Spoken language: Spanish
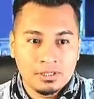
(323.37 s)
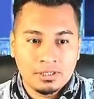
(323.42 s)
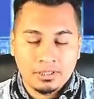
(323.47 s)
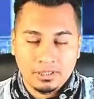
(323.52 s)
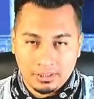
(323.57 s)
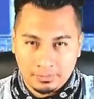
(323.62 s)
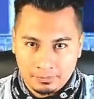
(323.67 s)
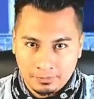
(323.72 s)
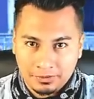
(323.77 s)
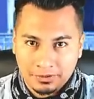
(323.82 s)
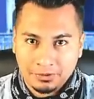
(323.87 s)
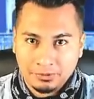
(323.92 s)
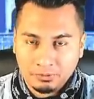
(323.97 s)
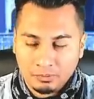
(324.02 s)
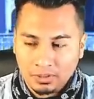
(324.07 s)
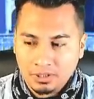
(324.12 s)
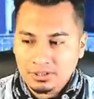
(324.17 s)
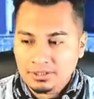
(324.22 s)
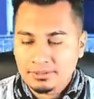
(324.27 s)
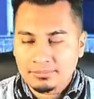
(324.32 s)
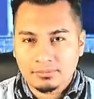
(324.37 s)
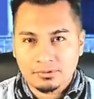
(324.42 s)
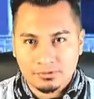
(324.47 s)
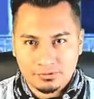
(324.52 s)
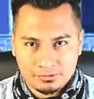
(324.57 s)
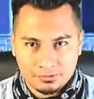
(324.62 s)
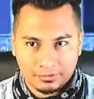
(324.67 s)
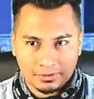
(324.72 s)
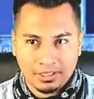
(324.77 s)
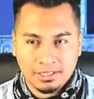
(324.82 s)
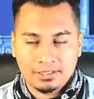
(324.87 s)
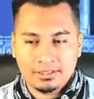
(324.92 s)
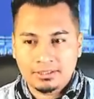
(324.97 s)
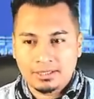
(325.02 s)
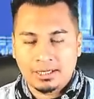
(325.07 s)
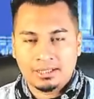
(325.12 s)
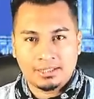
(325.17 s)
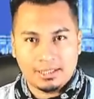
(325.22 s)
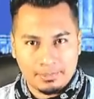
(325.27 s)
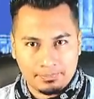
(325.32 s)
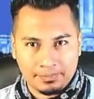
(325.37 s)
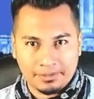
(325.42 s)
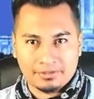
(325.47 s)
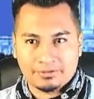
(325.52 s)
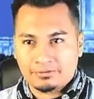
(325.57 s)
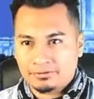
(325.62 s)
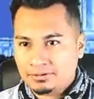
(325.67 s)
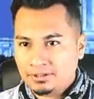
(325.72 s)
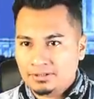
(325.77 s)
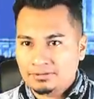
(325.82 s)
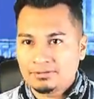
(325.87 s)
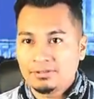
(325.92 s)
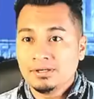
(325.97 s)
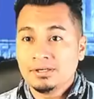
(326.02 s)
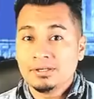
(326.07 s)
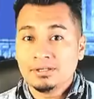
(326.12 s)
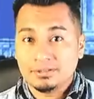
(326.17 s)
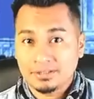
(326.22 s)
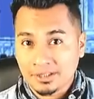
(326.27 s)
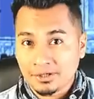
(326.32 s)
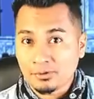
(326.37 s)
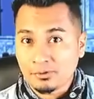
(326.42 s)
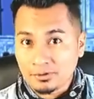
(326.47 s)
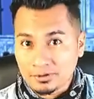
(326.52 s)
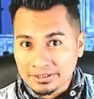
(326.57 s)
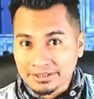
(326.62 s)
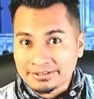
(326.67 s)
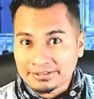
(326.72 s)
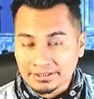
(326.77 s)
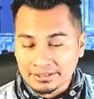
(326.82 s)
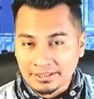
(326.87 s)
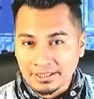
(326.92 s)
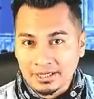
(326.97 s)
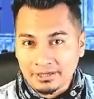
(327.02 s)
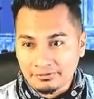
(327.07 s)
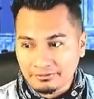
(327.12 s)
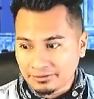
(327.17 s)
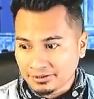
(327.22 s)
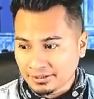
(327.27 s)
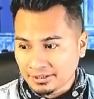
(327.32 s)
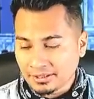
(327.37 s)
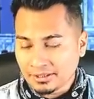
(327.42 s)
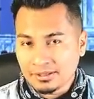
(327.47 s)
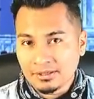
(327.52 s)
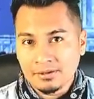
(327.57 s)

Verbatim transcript: espiritual y emocional a las personas. Tengo clientes de África.